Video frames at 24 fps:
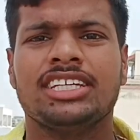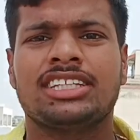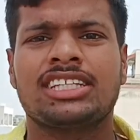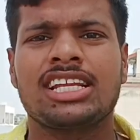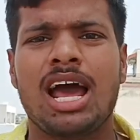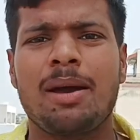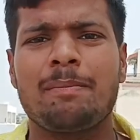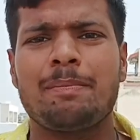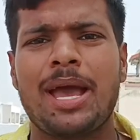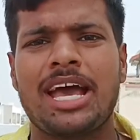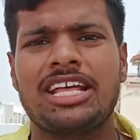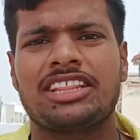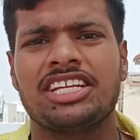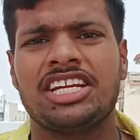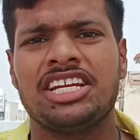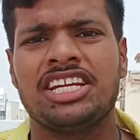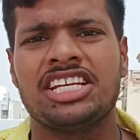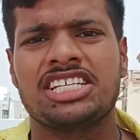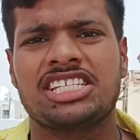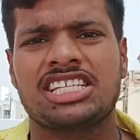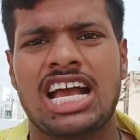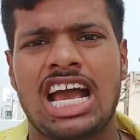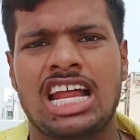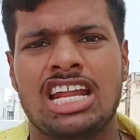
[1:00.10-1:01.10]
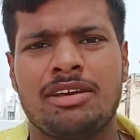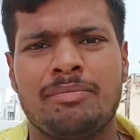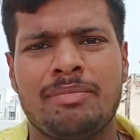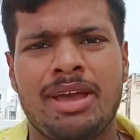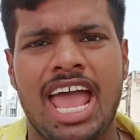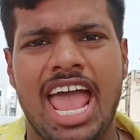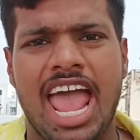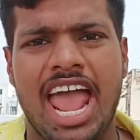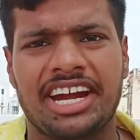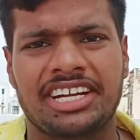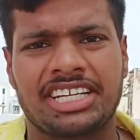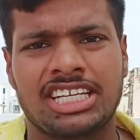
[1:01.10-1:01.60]
इतना बेहतरीन इस गाने
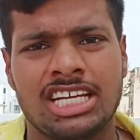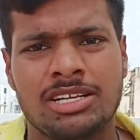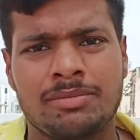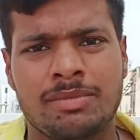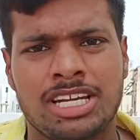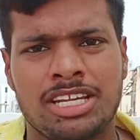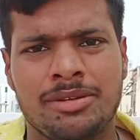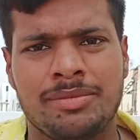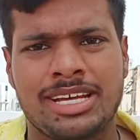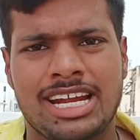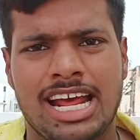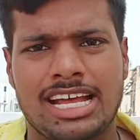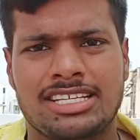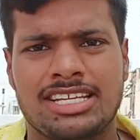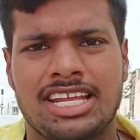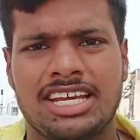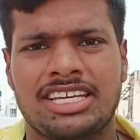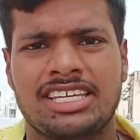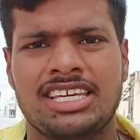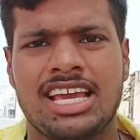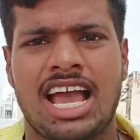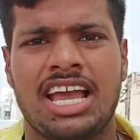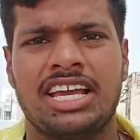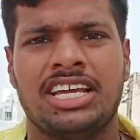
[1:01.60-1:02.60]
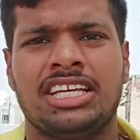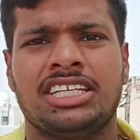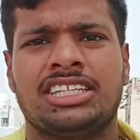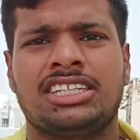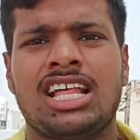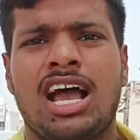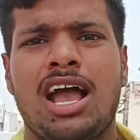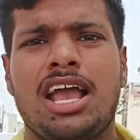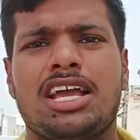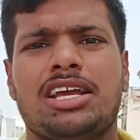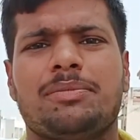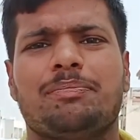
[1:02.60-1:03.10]
में एक्टिंग मनी मिराज ने किया है
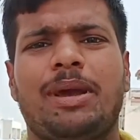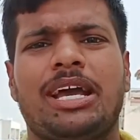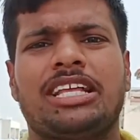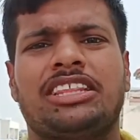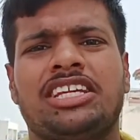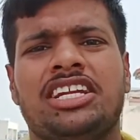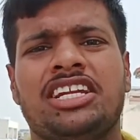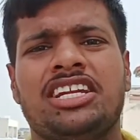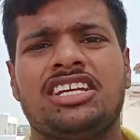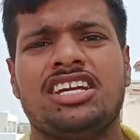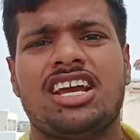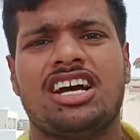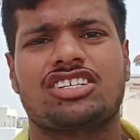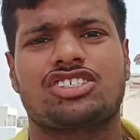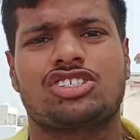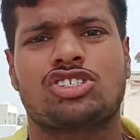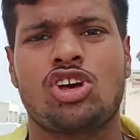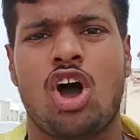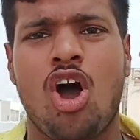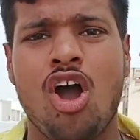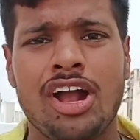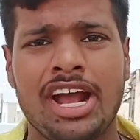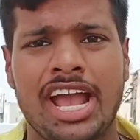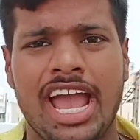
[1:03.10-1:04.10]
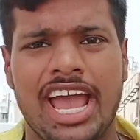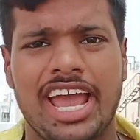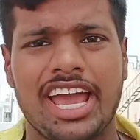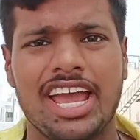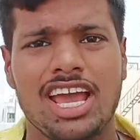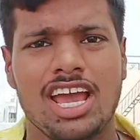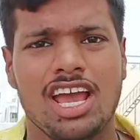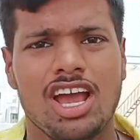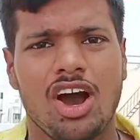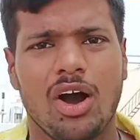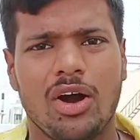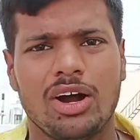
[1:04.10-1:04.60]
इतना बेहतरीन यह सॉन्ग
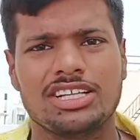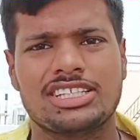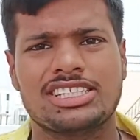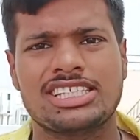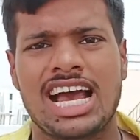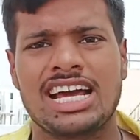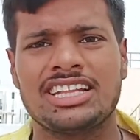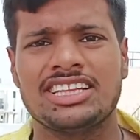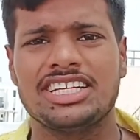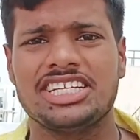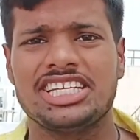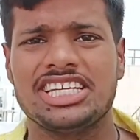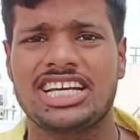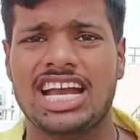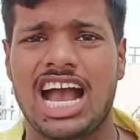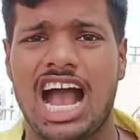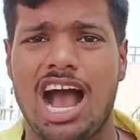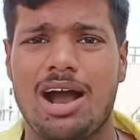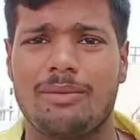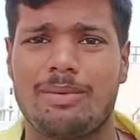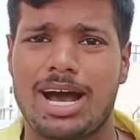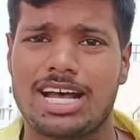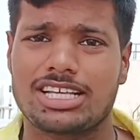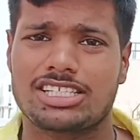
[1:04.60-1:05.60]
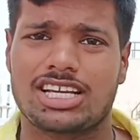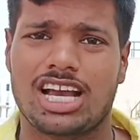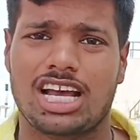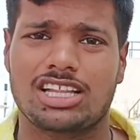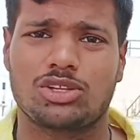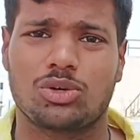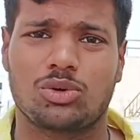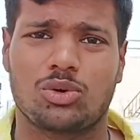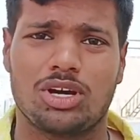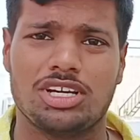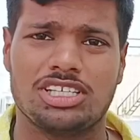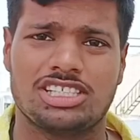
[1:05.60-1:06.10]
है और चांद जी का आवाज
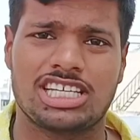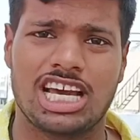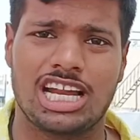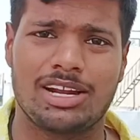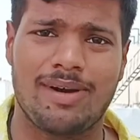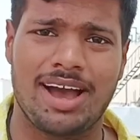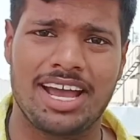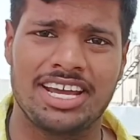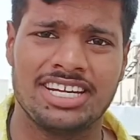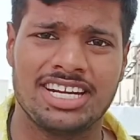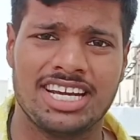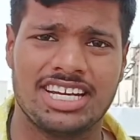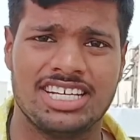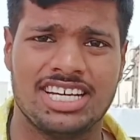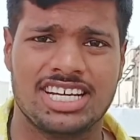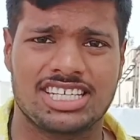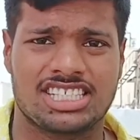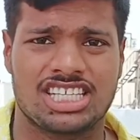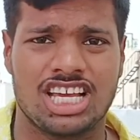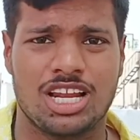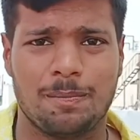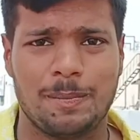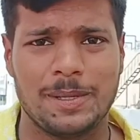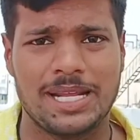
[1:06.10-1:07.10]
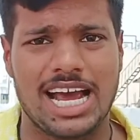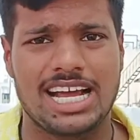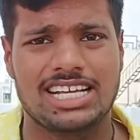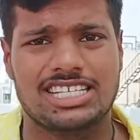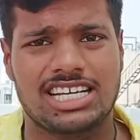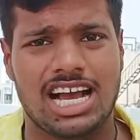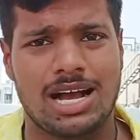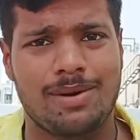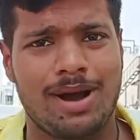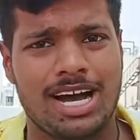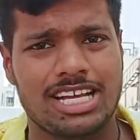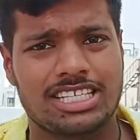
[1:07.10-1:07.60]
का तो कोई जलवा ही नहीं है शिल्पी
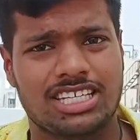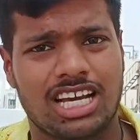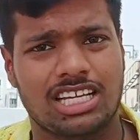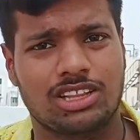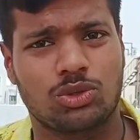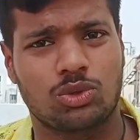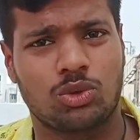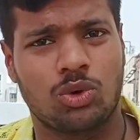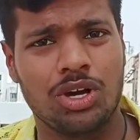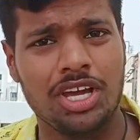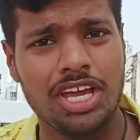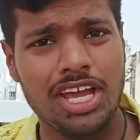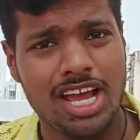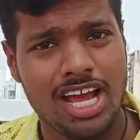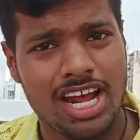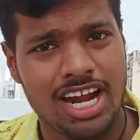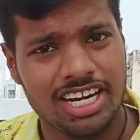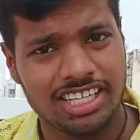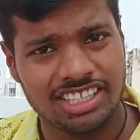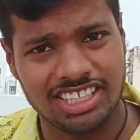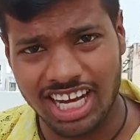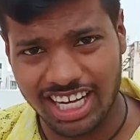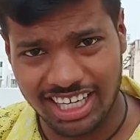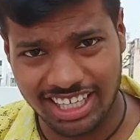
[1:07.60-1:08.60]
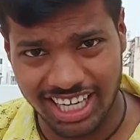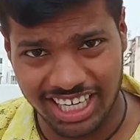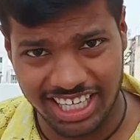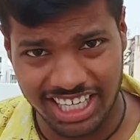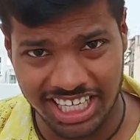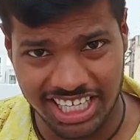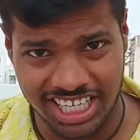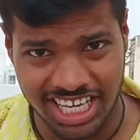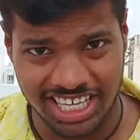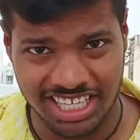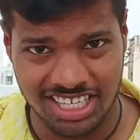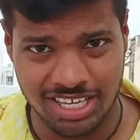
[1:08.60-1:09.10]
राज का आवाज का तो कोई टक्कर
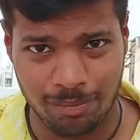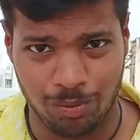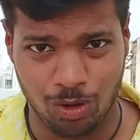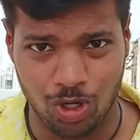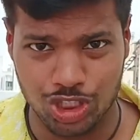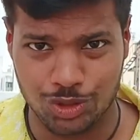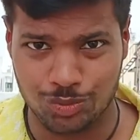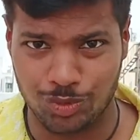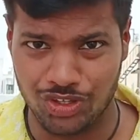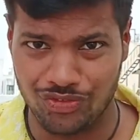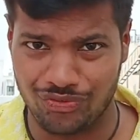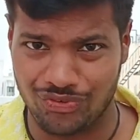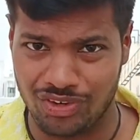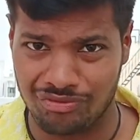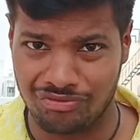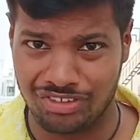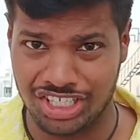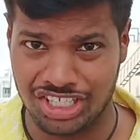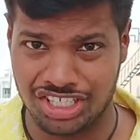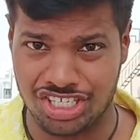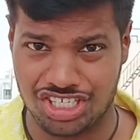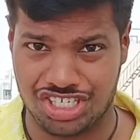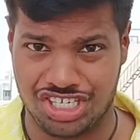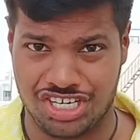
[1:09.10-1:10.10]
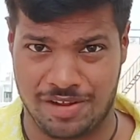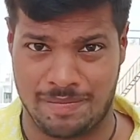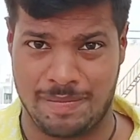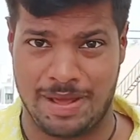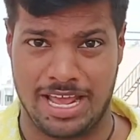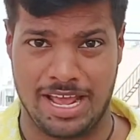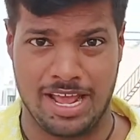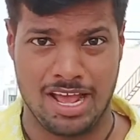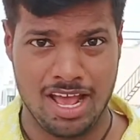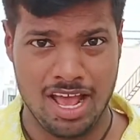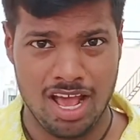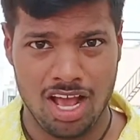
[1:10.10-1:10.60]
ही नहीं है भोजपुरी फिल्म इंडस्ट्री
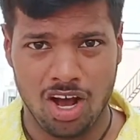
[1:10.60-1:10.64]
में